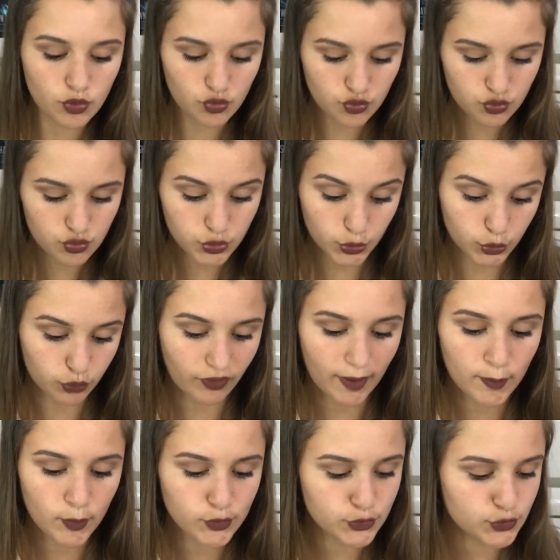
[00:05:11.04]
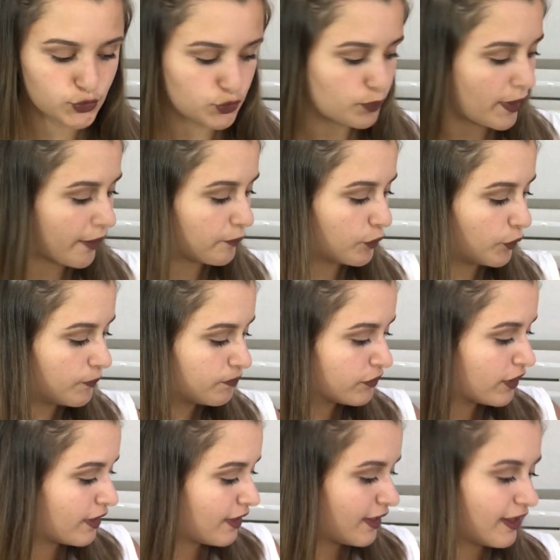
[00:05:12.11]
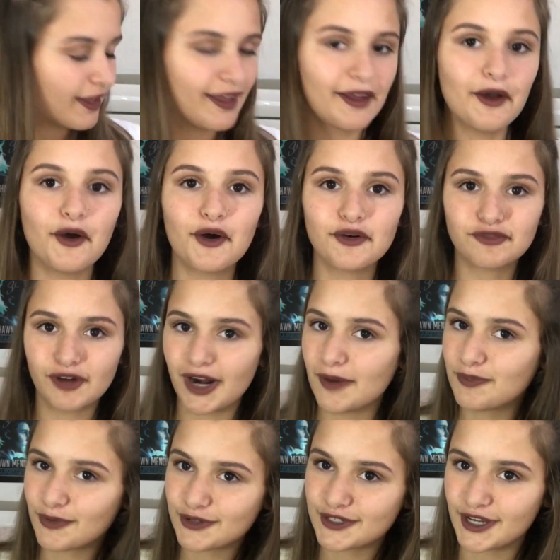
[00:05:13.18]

beaucoup, je le trouve vraiment super beau. Et voilà pour